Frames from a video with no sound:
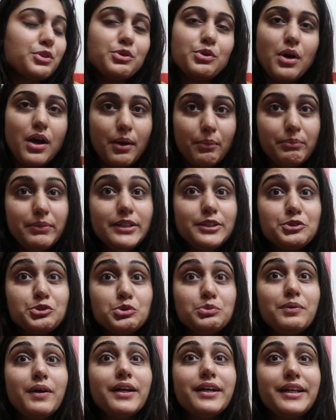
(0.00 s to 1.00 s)
तो अभी
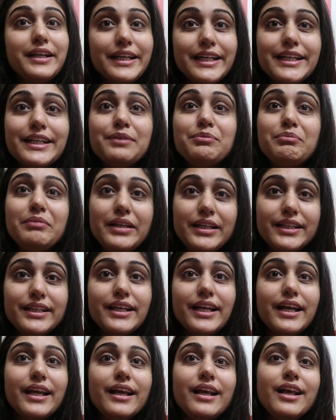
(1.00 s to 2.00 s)
सुबह टिकट
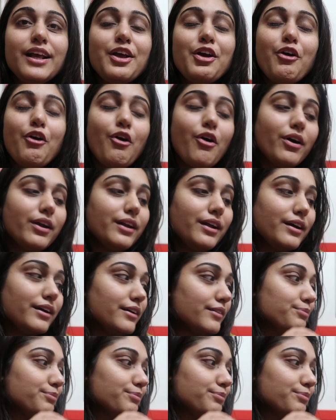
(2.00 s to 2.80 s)
मिली है और